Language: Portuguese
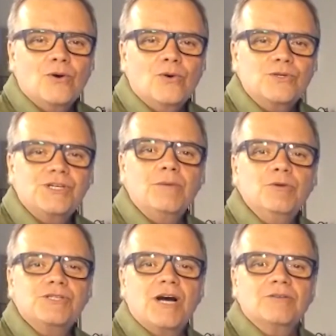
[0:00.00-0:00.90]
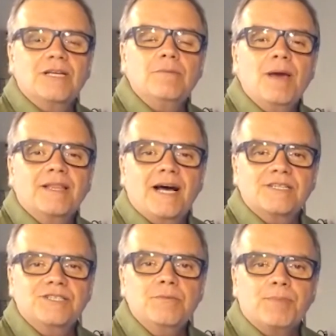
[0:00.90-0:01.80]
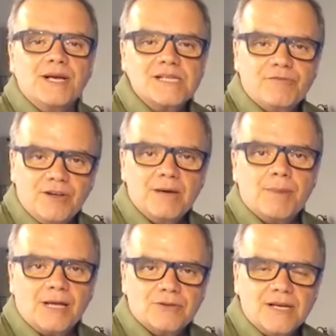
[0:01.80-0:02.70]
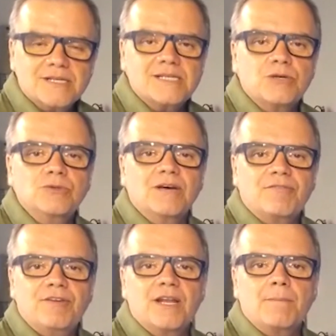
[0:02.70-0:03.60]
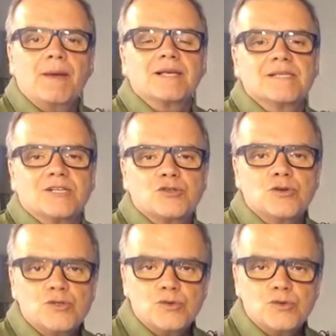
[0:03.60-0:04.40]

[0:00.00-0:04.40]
O Dia Mundial da Liberdade de Imprensa foi lembrado nesta segunda-feira pelas Nações